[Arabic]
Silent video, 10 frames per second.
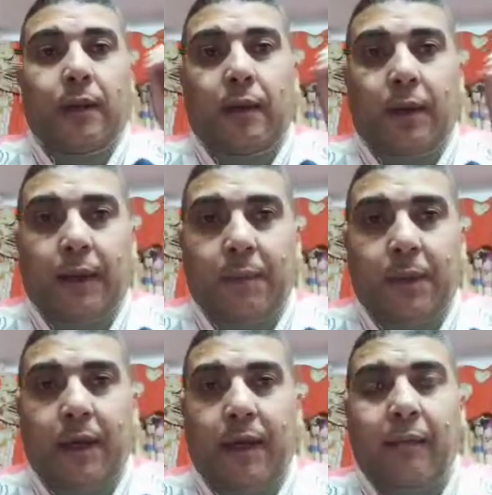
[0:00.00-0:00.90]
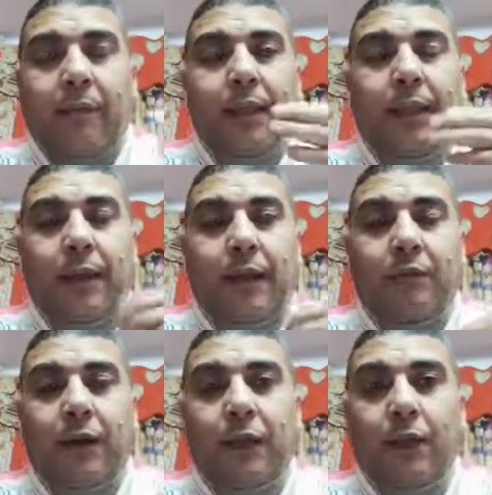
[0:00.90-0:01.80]
يا جماعه اللي
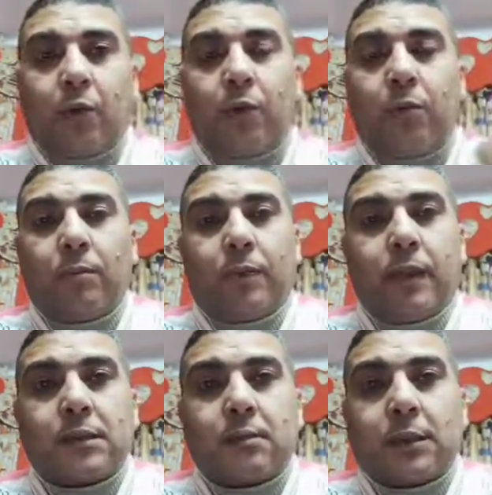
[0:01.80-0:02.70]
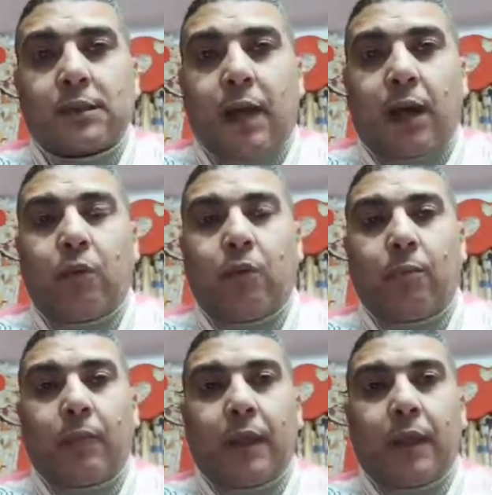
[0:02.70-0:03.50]
خايف عليكم لازم ينصحكم